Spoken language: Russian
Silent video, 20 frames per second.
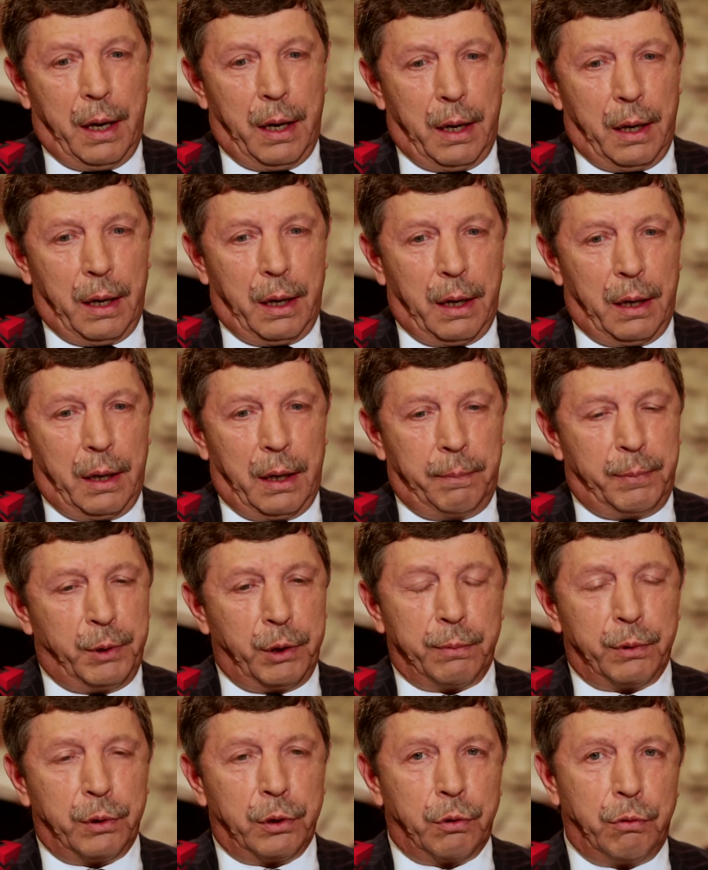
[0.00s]

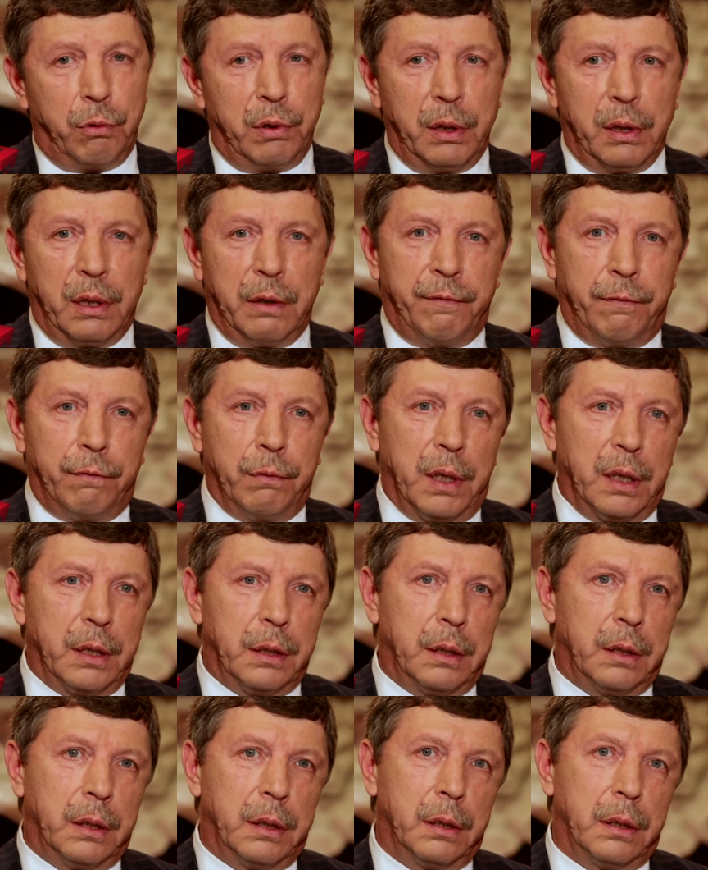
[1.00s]
Причем скорингов у
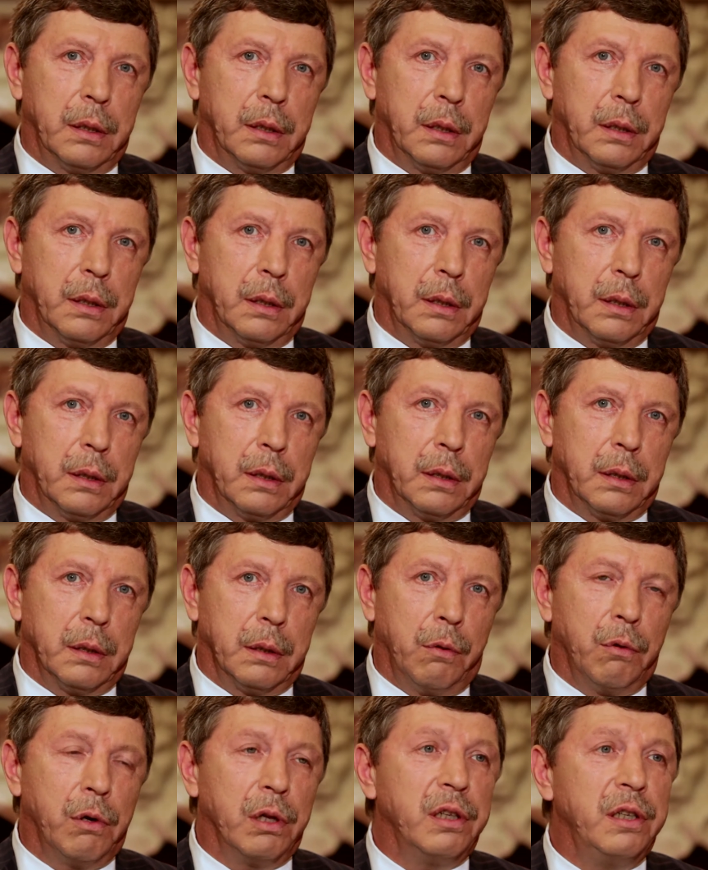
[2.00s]
нас
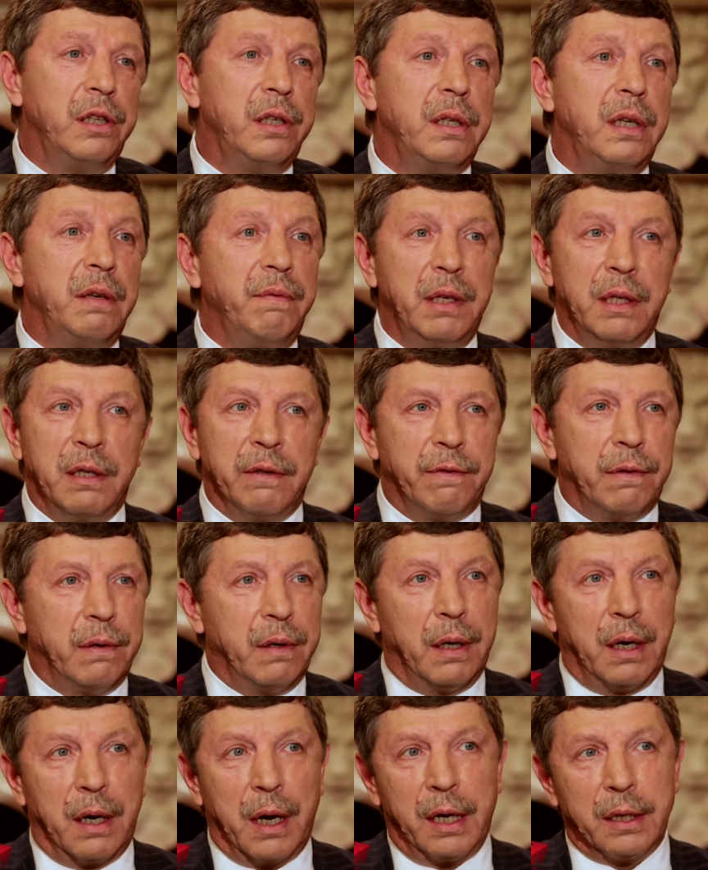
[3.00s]
около 10 видов
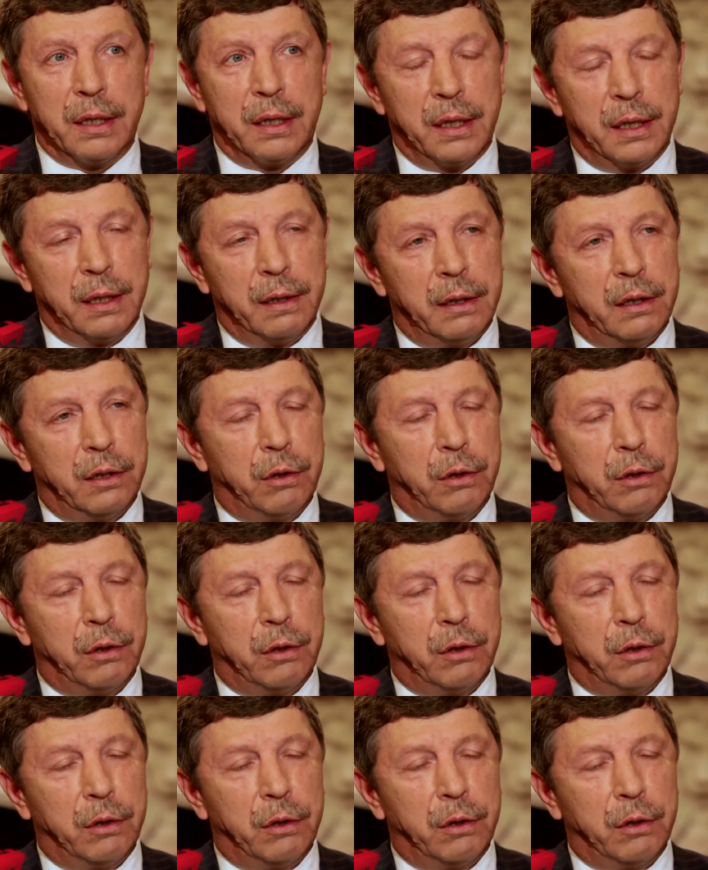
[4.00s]
разные.